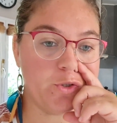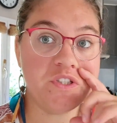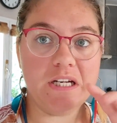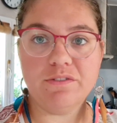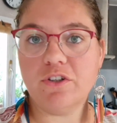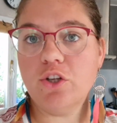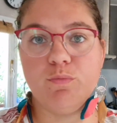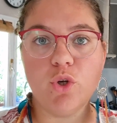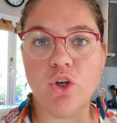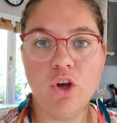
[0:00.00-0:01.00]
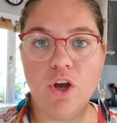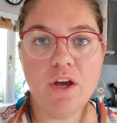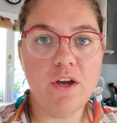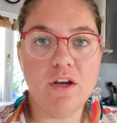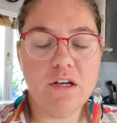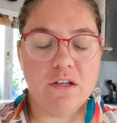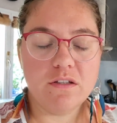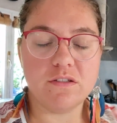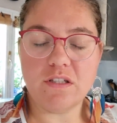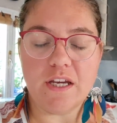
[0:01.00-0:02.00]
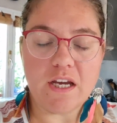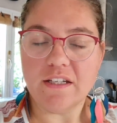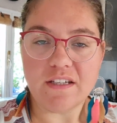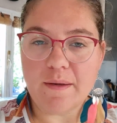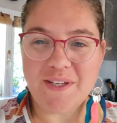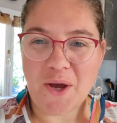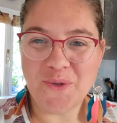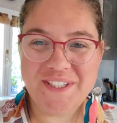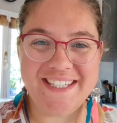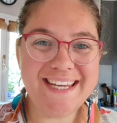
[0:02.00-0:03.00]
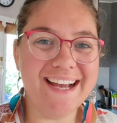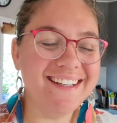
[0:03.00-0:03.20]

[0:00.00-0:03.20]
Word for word: téléphone, mais ça ira très bien aussi.